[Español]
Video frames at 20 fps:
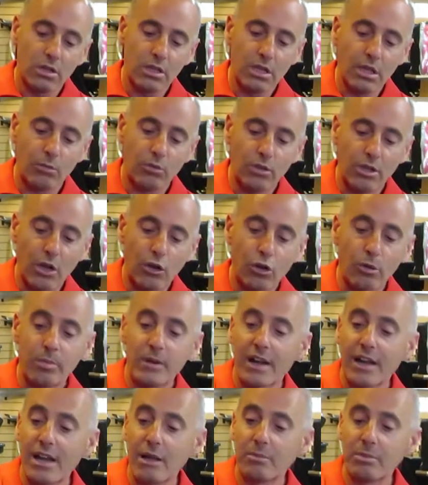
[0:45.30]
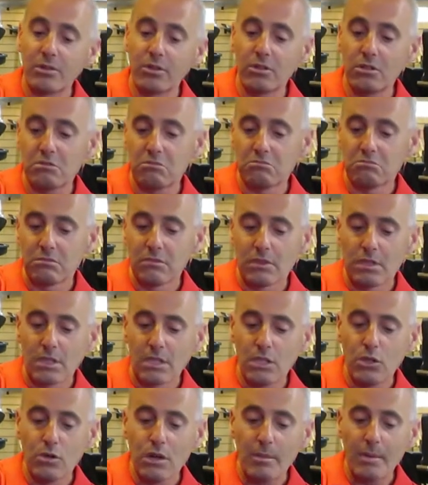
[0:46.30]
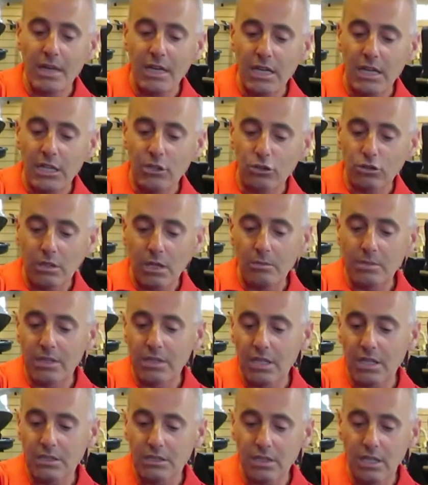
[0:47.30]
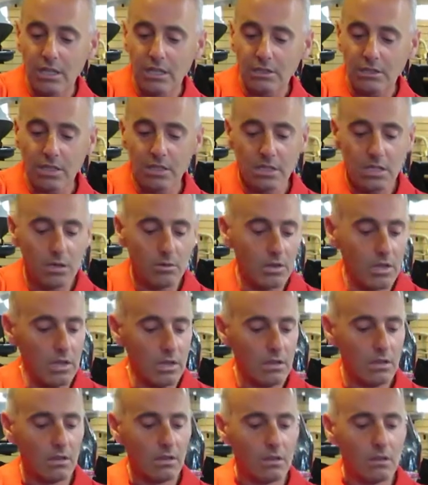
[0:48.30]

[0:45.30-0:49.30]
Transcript: digamos, de acople rápido y una manguera totalmente extendible